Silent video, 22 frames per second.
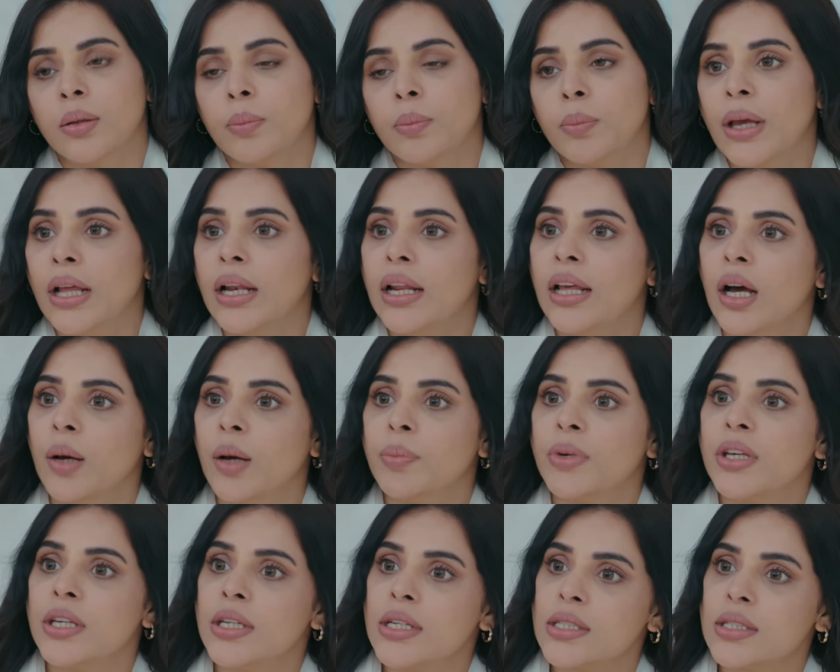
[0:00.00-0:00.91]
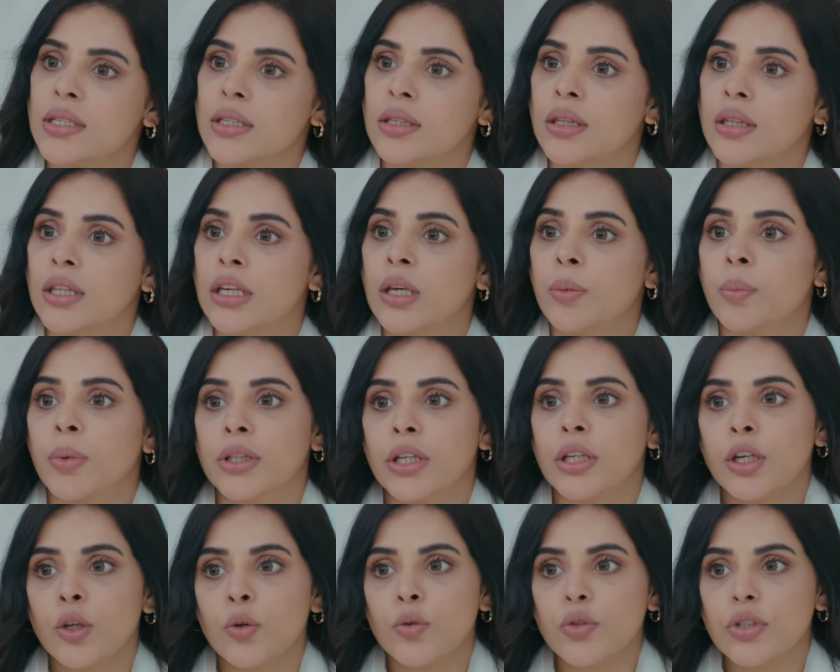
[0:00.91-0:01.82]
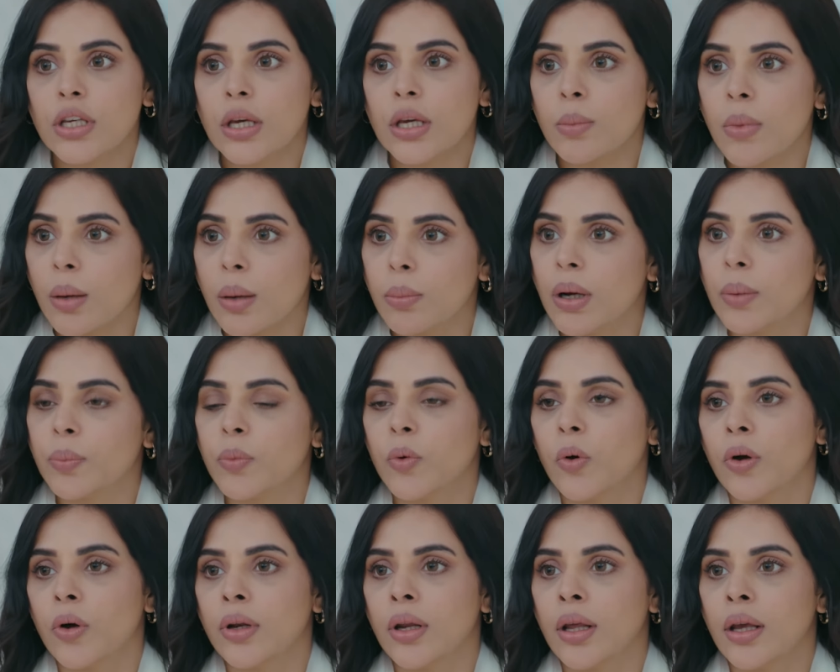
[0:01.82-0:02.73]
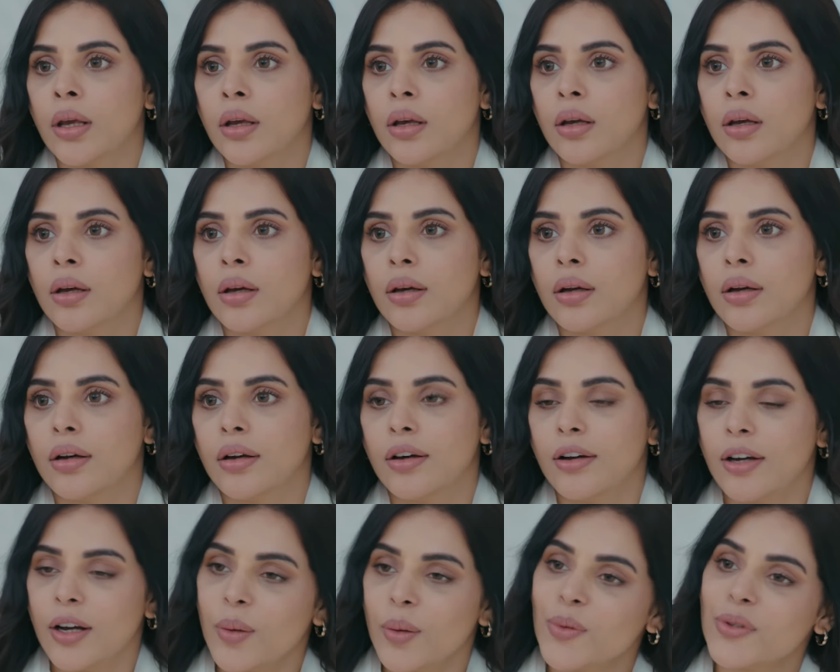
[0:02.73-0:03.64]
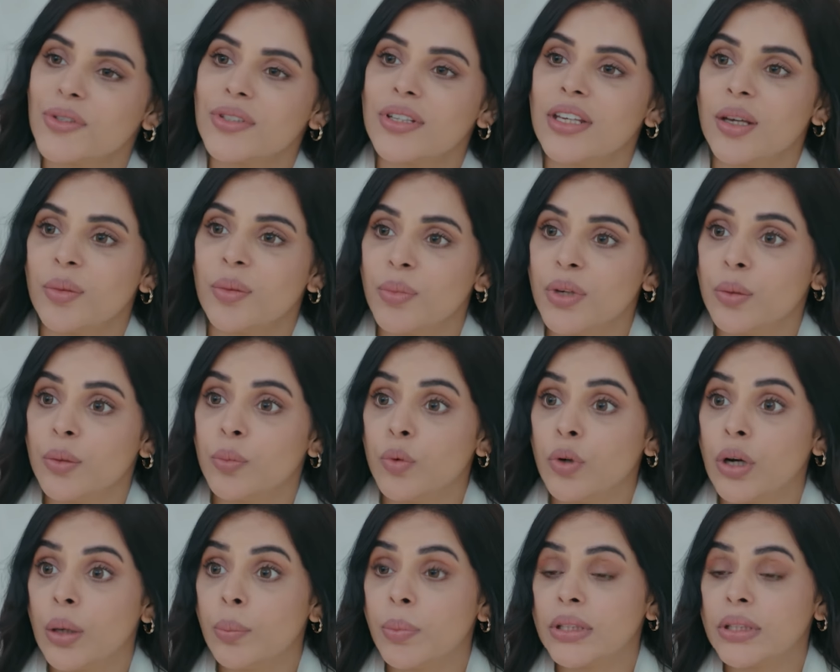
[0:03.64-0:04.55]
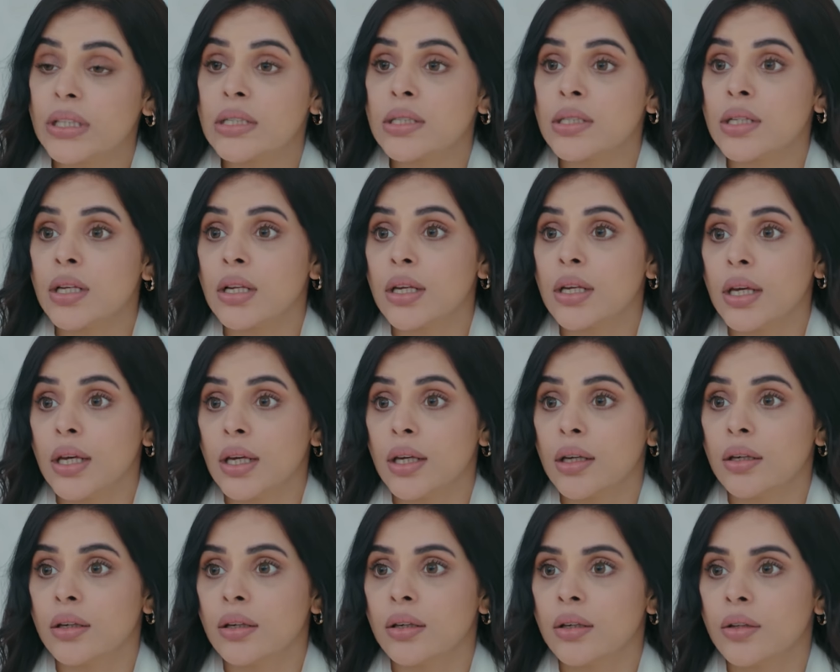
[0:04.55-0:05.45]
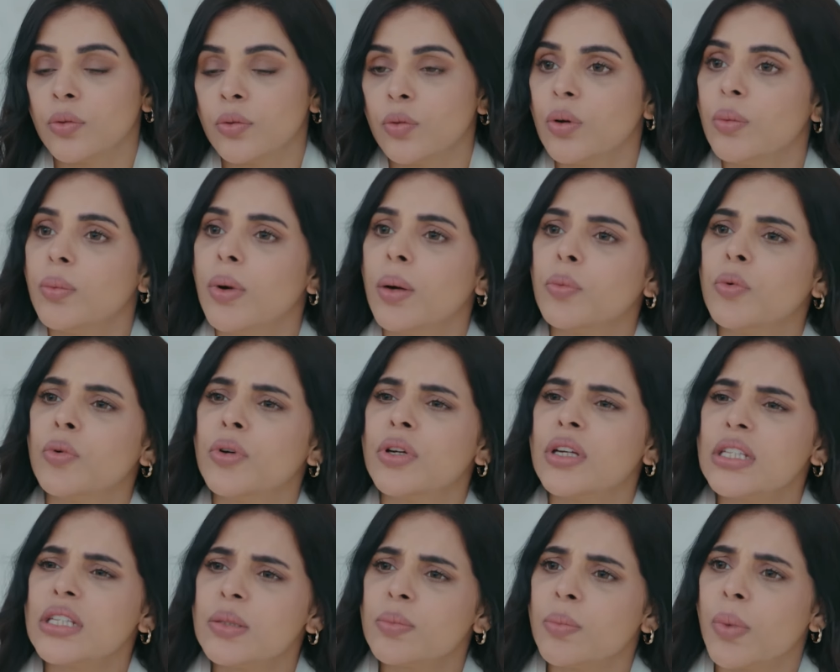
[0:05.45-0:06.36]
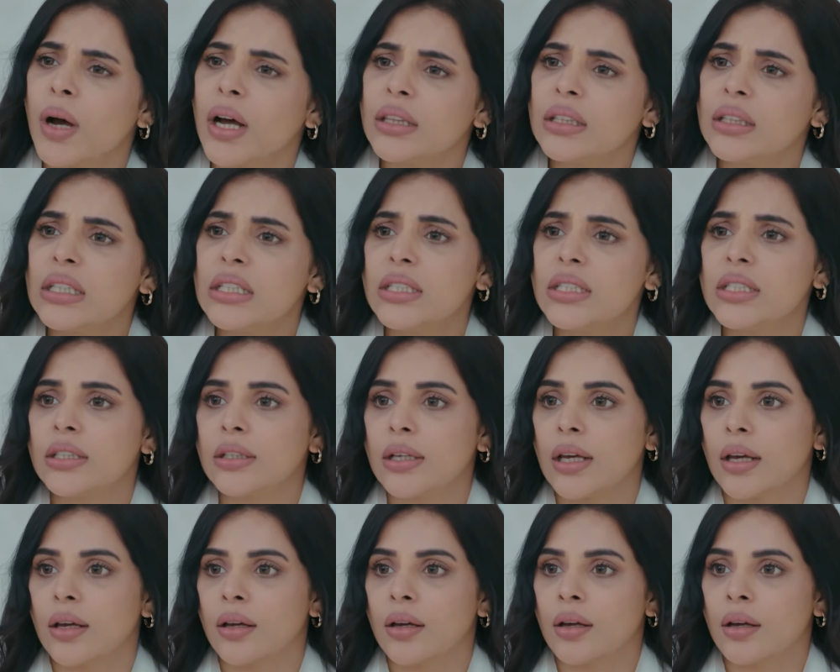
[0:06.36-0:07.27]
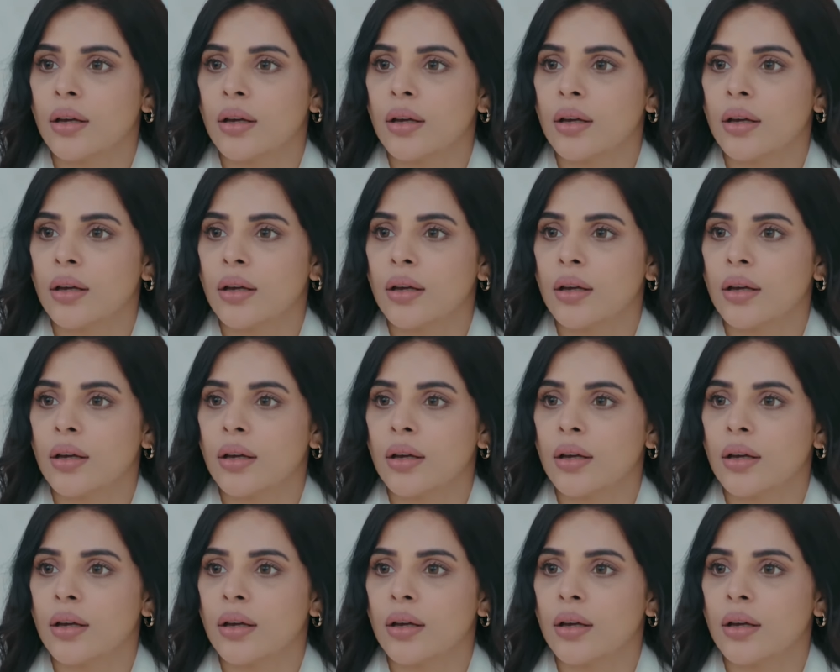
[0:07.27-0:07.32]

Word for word: पहले आपकी ये जिद थी कि पता नहीं उसके माँ बाप कौन है उसके अम्मी अबू का पता चल गया है तो अब आपको किस बात की चिड़ है